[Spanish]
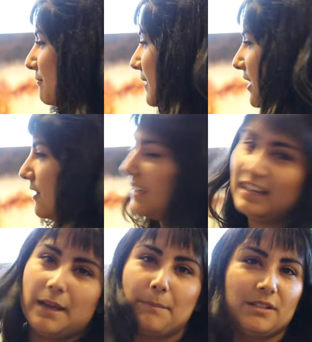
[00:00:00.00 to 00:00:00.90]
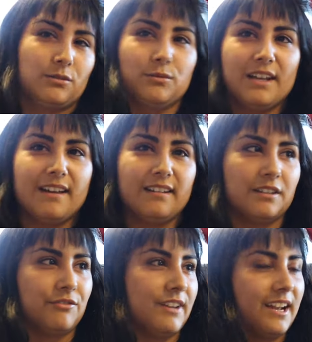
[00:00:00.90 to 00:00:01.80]
Veo acá las pinturas
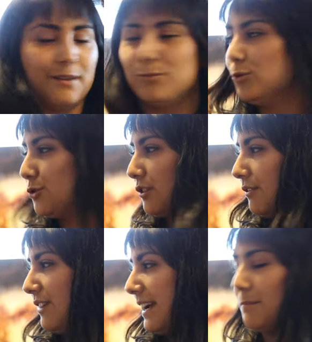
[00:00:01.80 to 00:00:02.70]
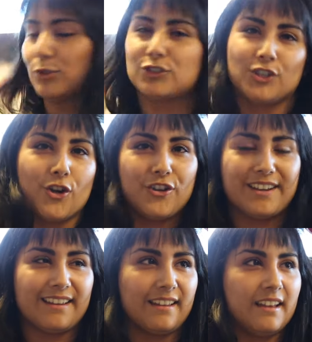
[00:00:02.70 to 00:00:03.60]
refleja mucho, refleja
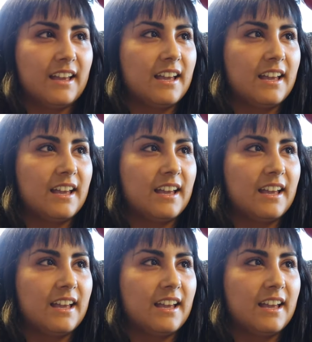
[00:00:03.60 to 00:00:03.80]
emociones,